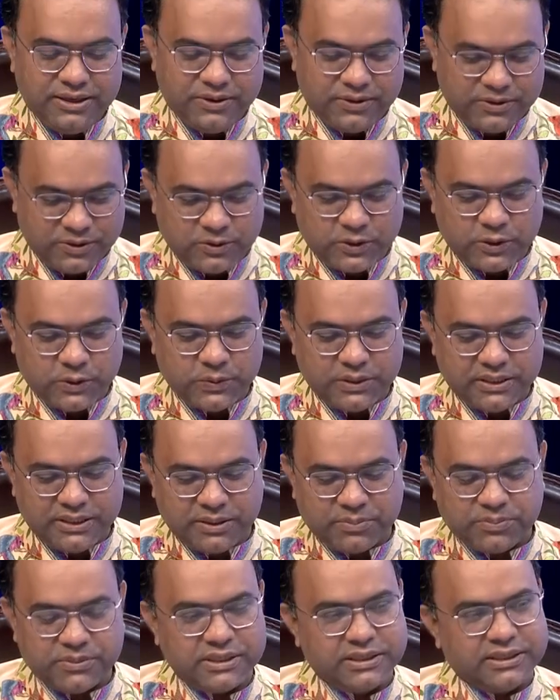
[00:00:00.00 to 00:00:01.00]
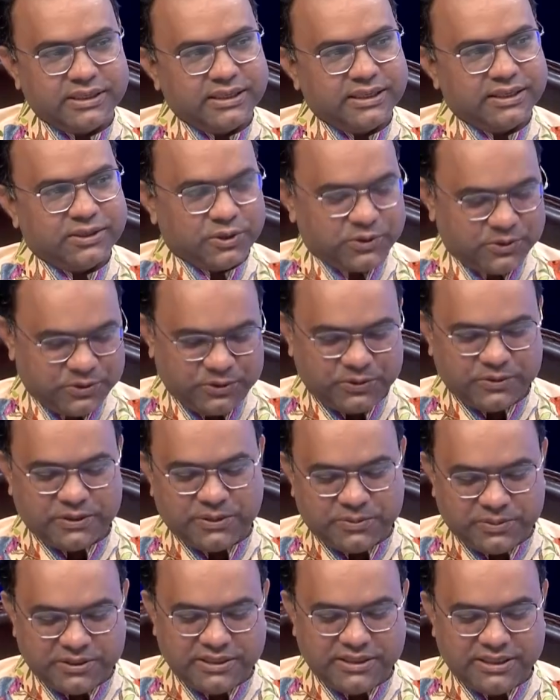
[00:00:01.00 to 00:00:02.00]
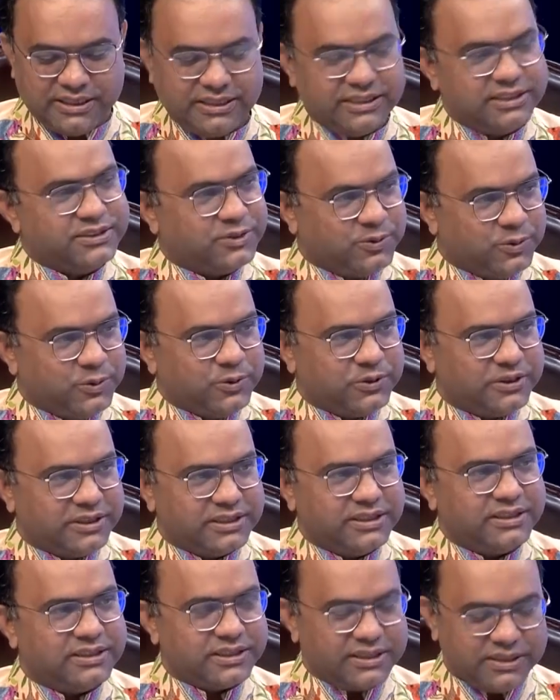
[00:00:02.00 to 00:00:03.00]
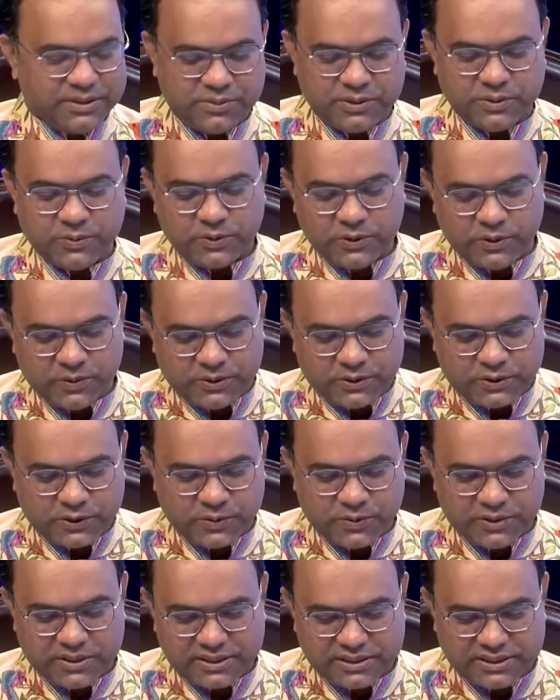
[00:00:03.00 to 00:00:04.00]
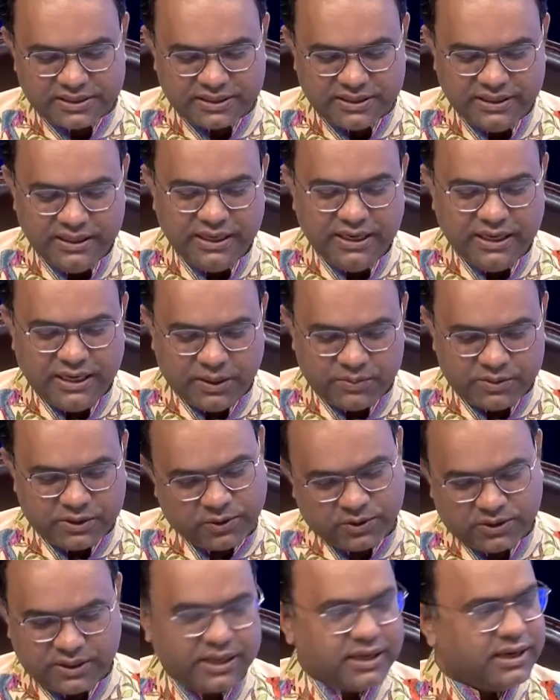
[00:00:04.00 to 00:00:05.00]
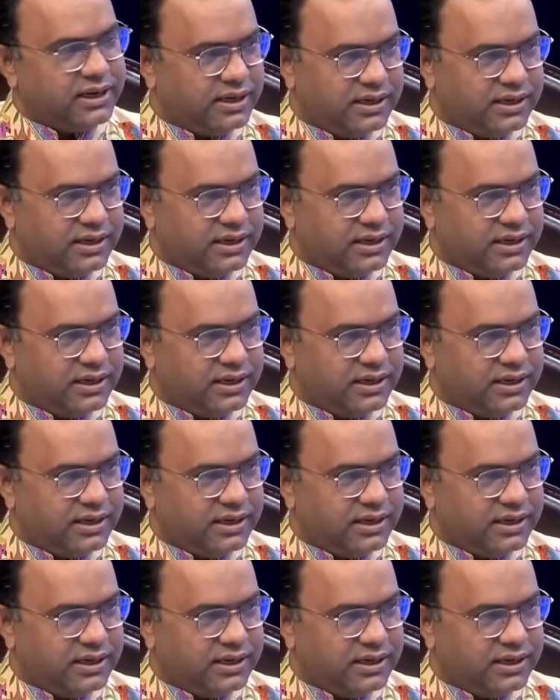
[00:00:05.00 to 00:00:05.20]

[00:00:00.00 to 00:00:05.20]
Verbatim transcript: অনেক ধন্যবাদ আপনাকে কষ্ট করে আমাদের এই স্টুডিওতে এসছেন আপনার মূল্যবান সময় দিচ্ছেন আমরা কথা